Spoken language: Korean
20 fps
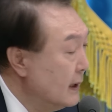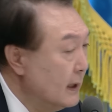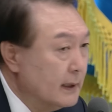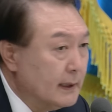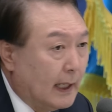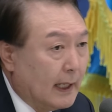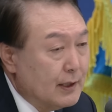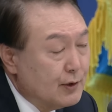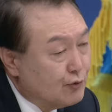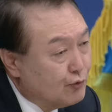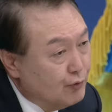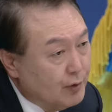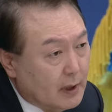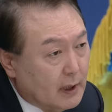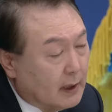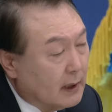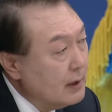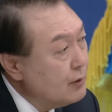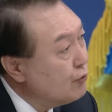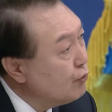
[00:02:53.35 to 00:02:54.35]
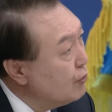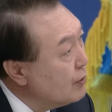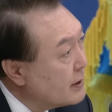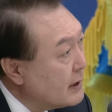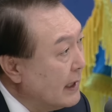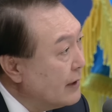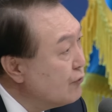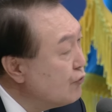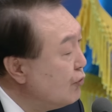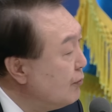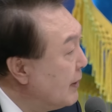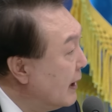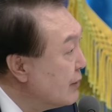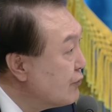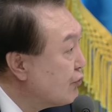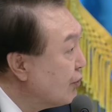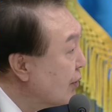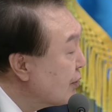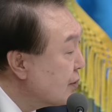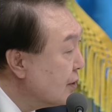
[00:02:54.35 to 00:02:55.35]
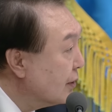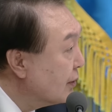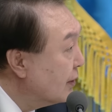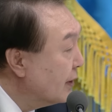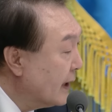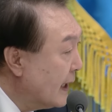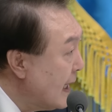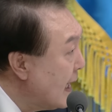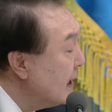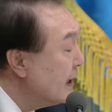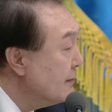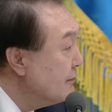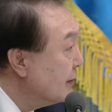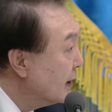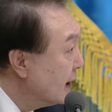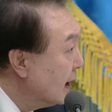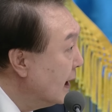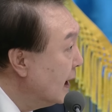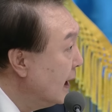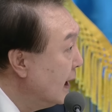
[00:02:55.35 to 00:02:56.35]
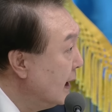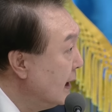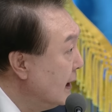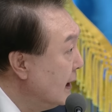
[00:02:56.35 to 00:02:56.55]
단순히 이게 출산율만 줄어서 그런 게 아닙니다.